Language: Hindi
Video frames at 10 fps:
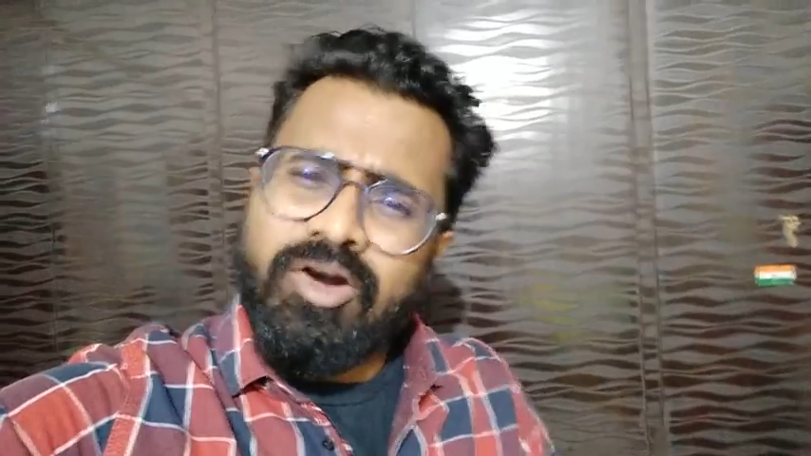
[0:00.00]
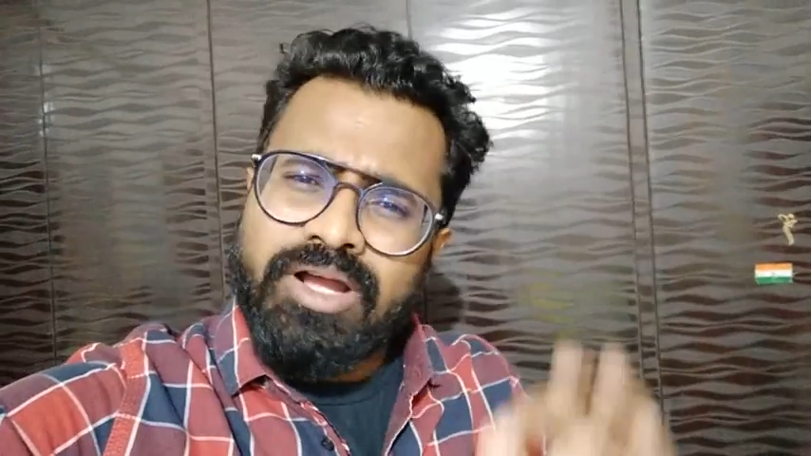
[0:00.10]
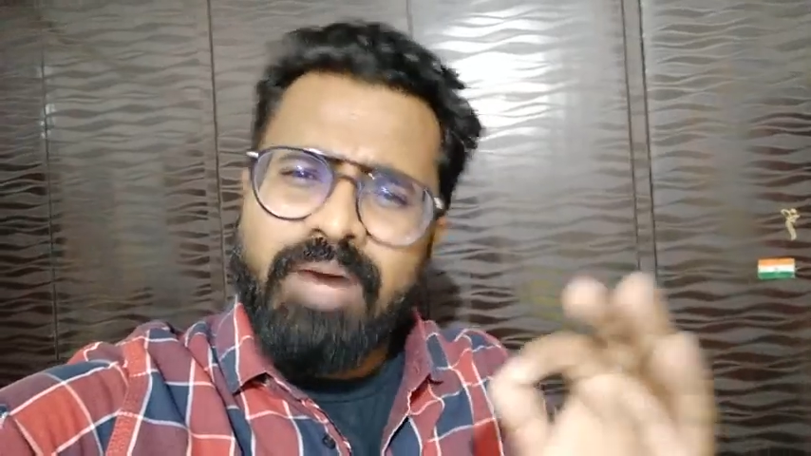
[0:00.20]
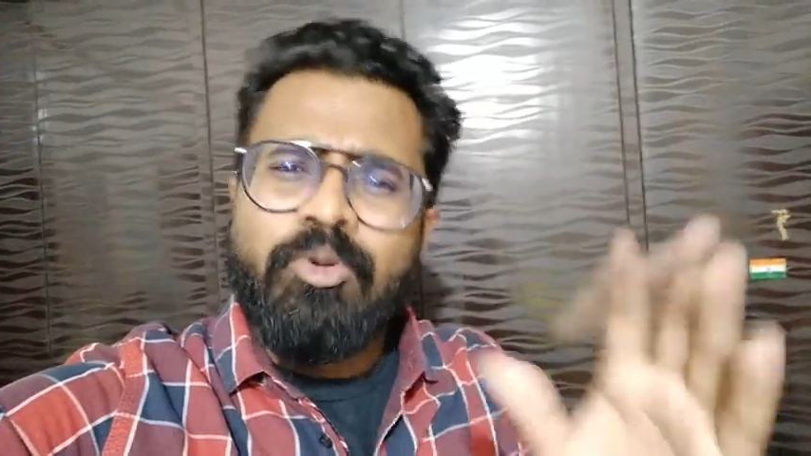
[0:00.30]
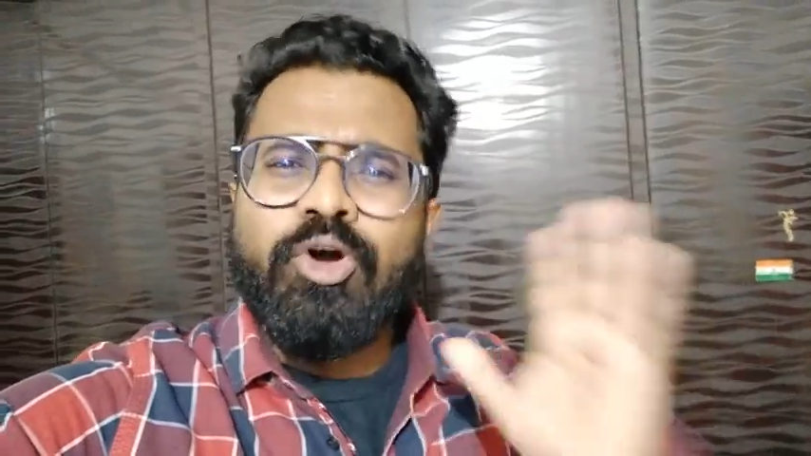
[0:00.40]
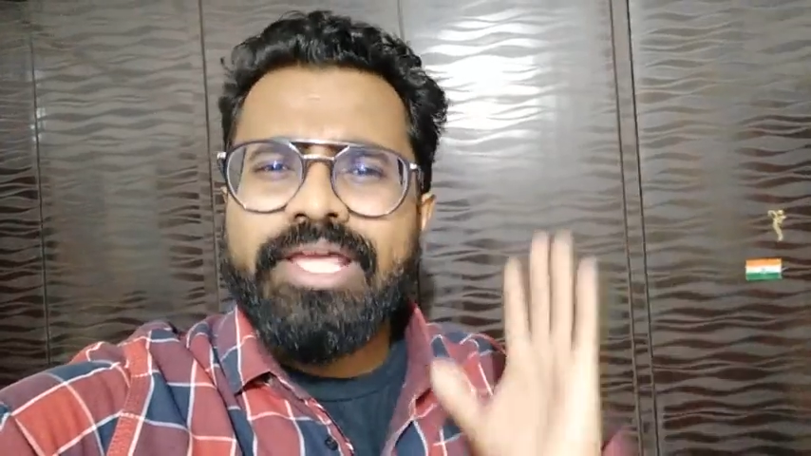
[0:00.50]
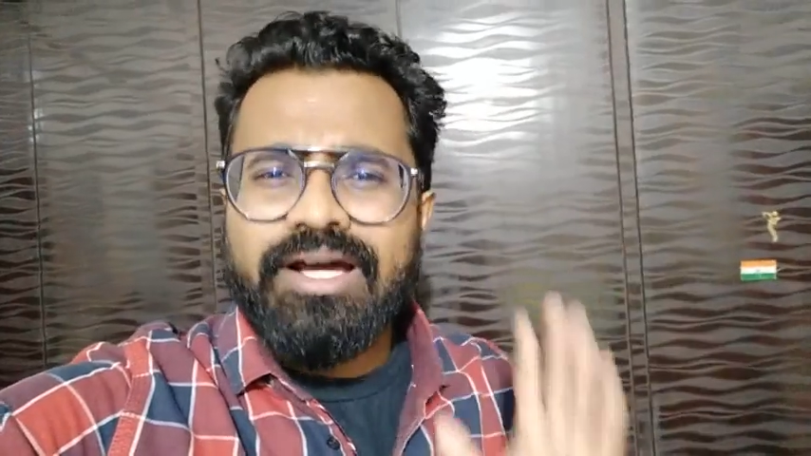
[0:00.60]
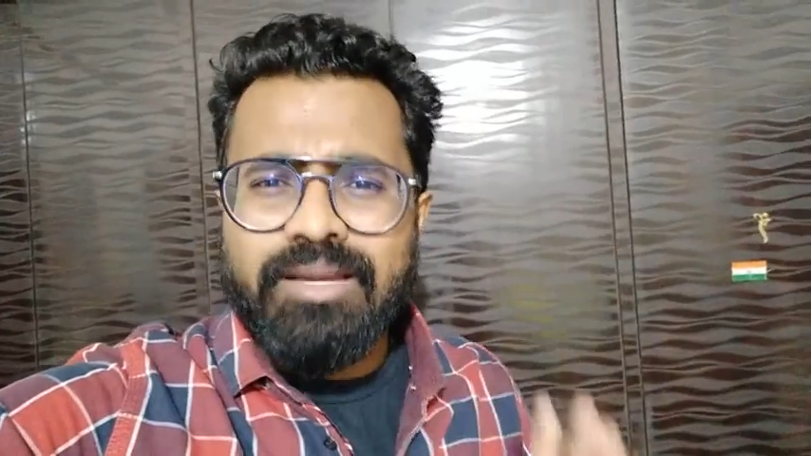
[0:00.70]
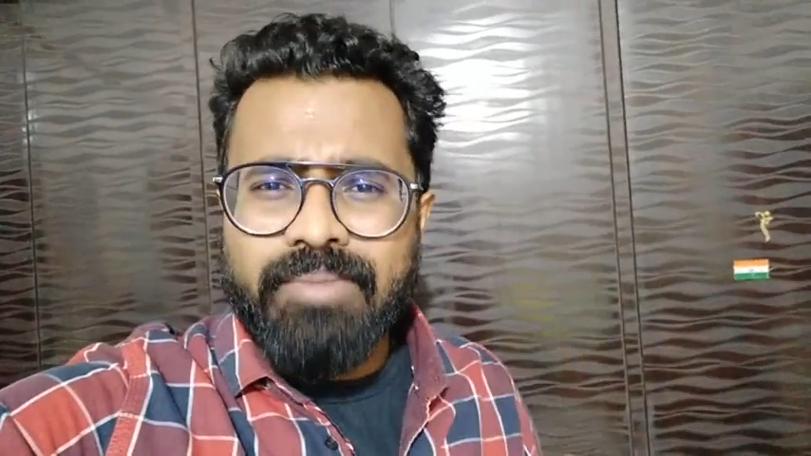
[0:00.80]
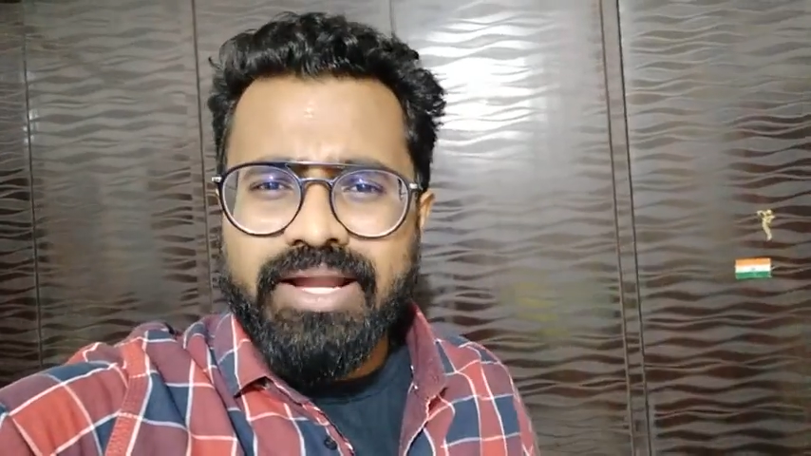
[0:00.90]
और खबरों
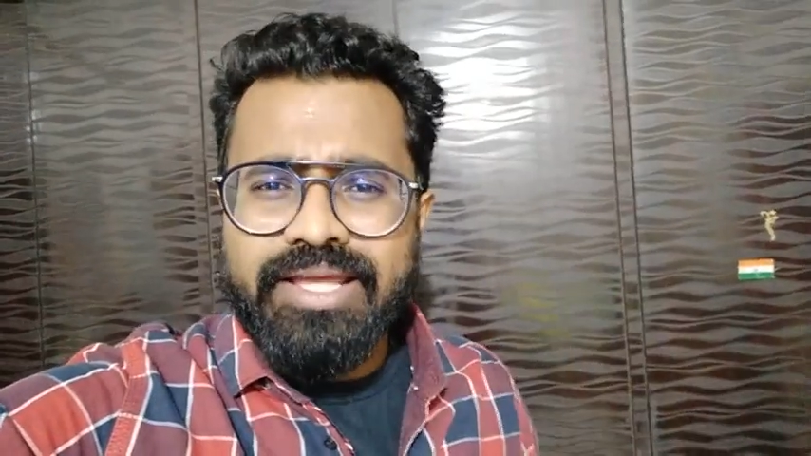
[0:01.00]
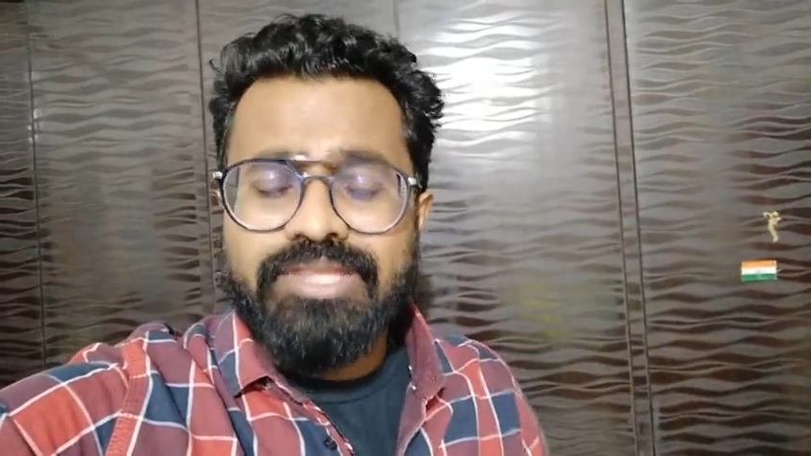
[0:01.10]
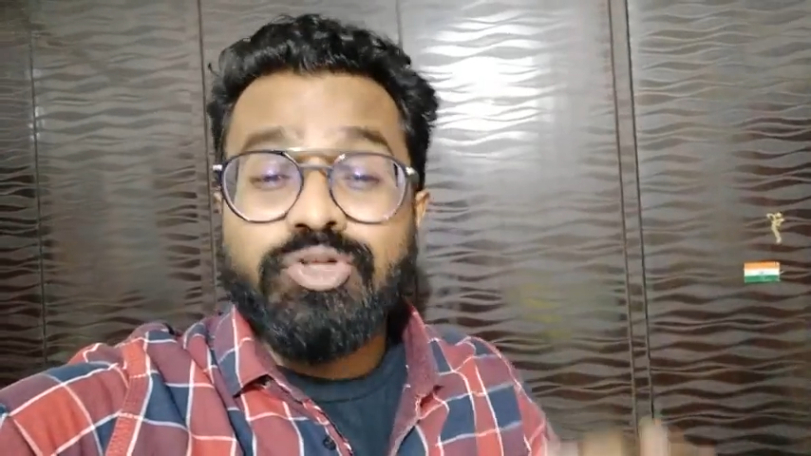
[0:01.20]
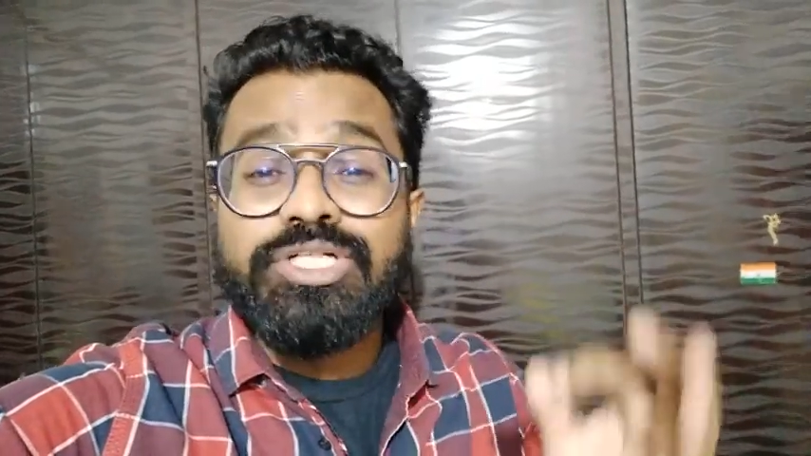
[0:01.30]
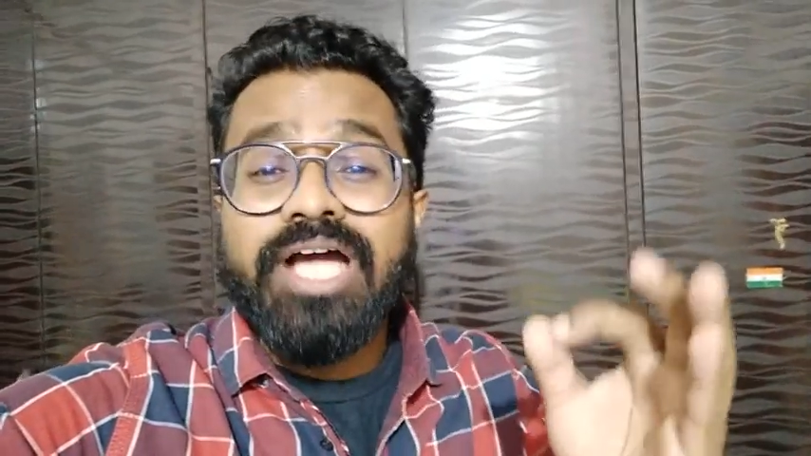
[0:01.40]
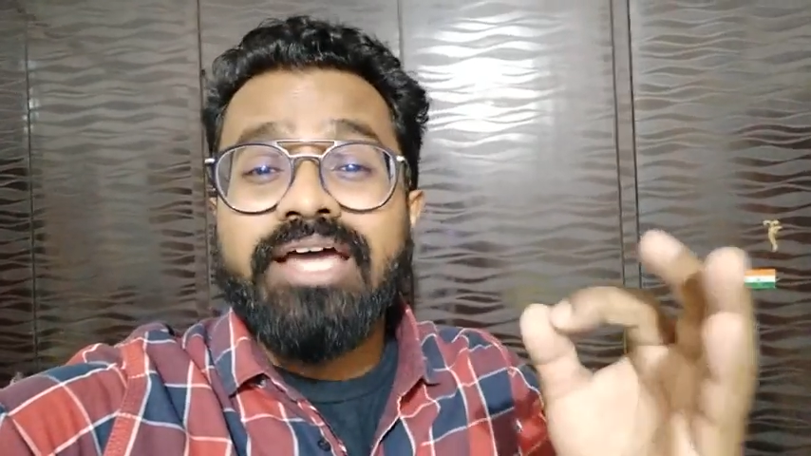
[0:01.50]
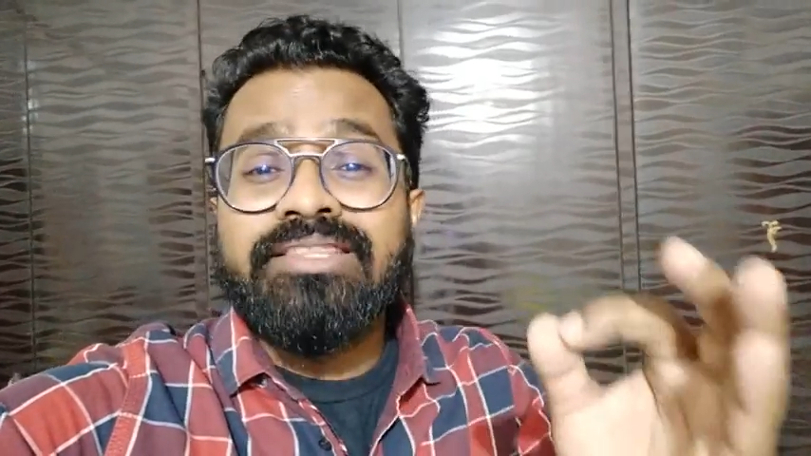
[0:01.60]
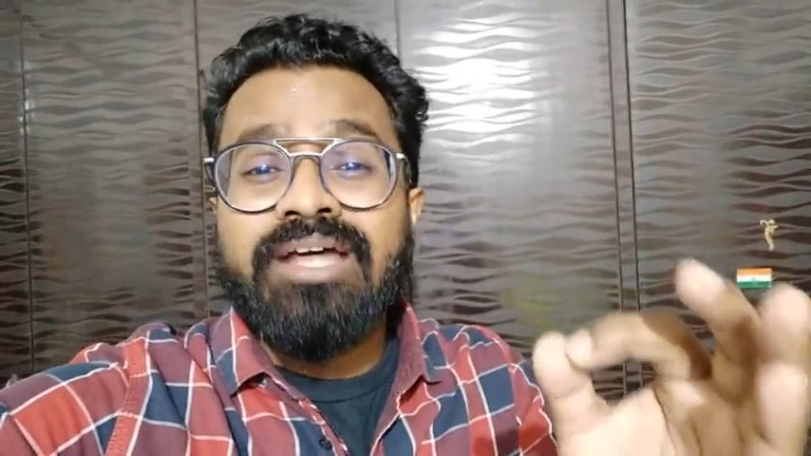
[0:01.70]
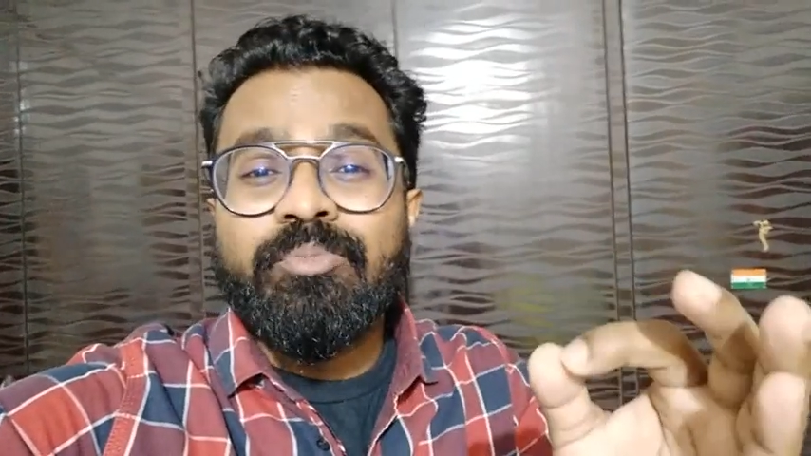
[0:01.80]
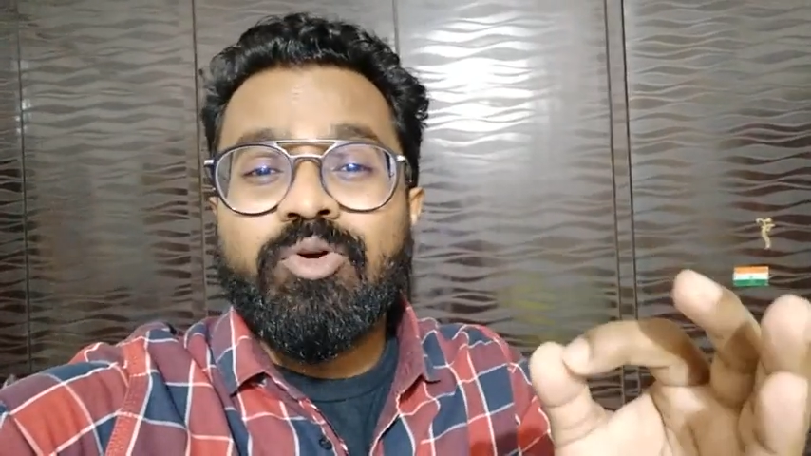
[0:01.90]
की अगर माने तो
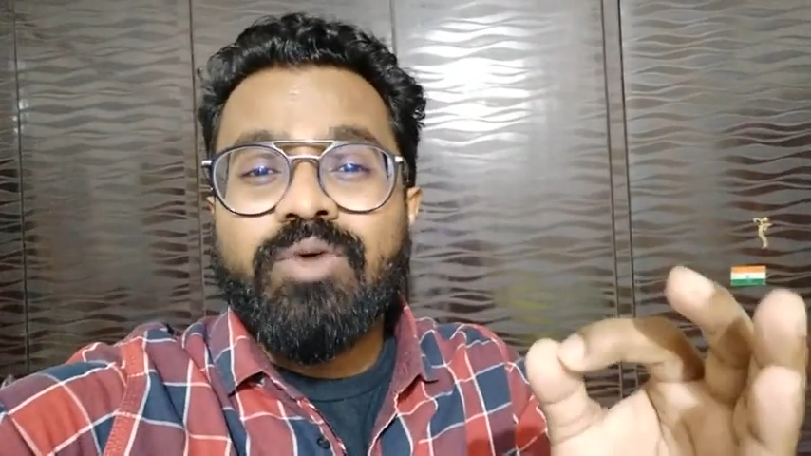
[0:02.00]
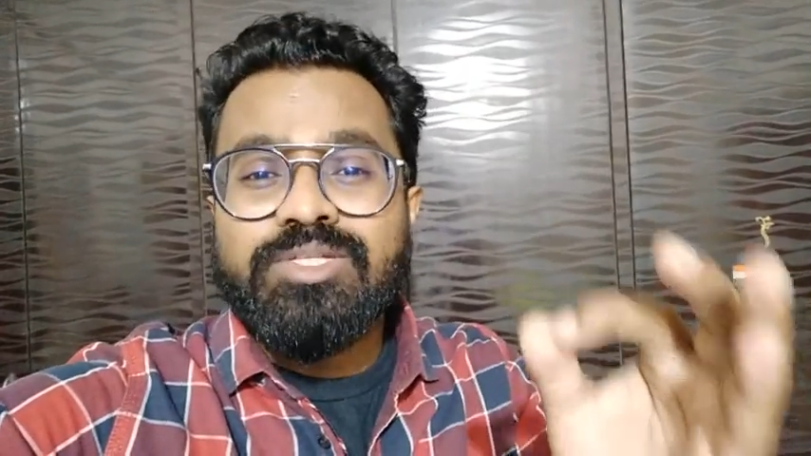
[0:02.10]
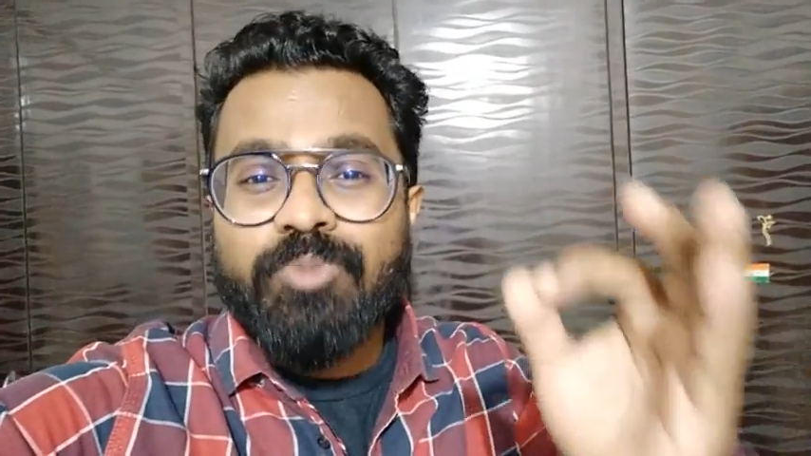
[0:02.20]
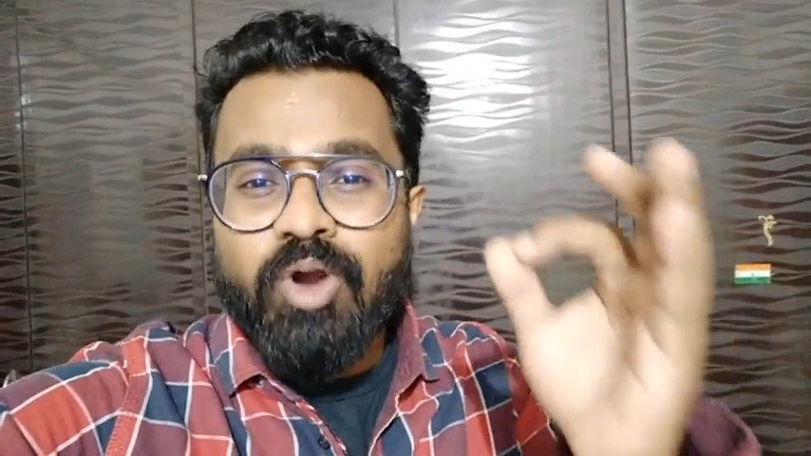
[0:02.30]
शाहिद कपूर वॉज